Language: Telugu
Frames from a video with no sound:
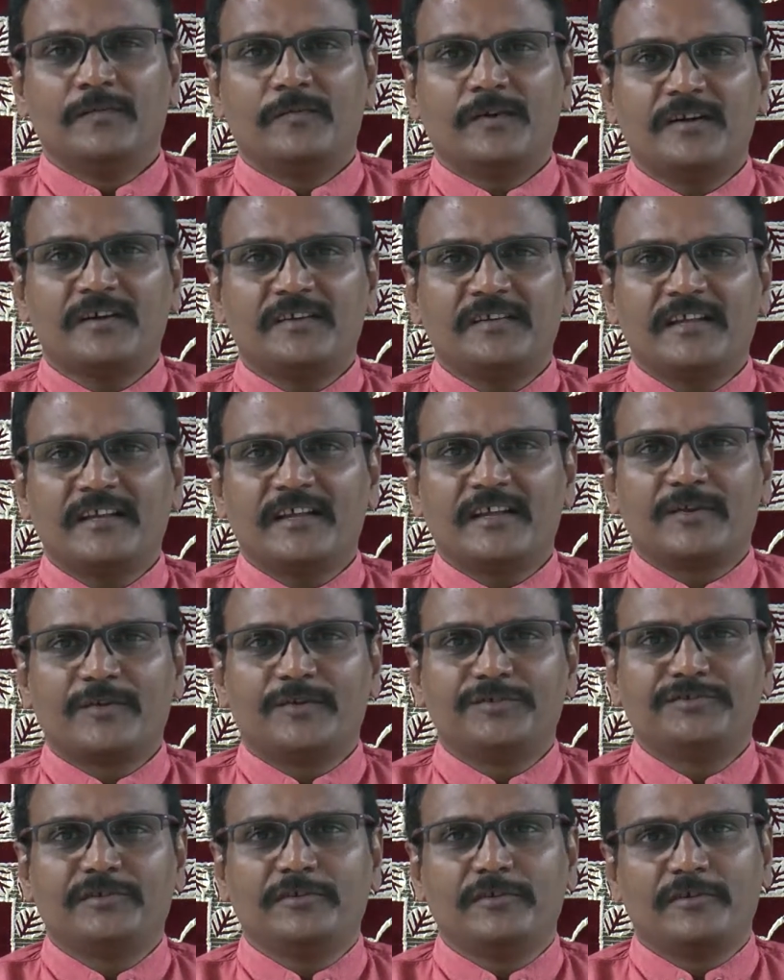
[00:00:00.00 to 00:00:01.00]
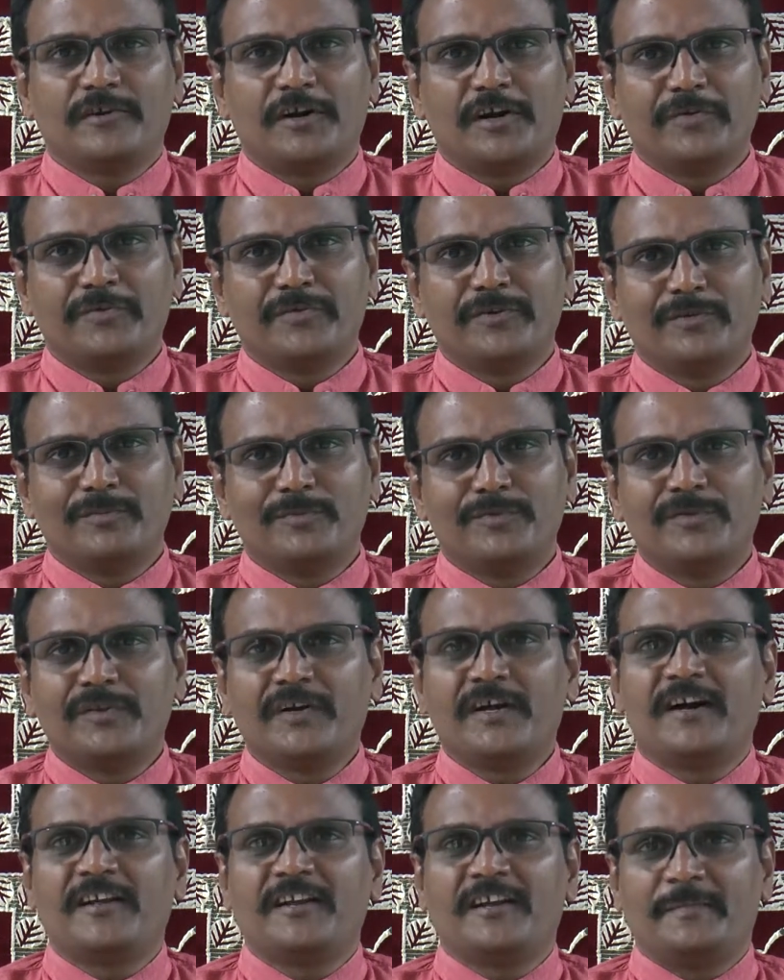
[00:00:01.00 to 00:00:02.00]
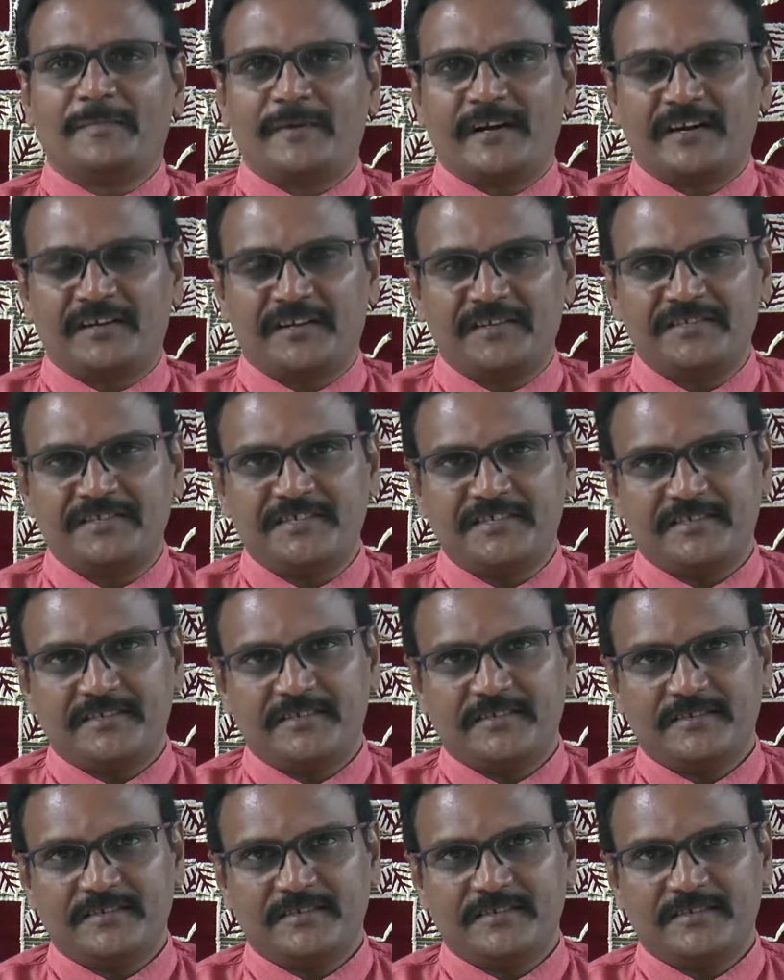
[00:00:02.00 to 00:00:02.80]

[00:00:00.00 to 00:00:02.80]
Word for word: ఒక నెల రోజులు గడువును ముందుగానే ప్రకటించి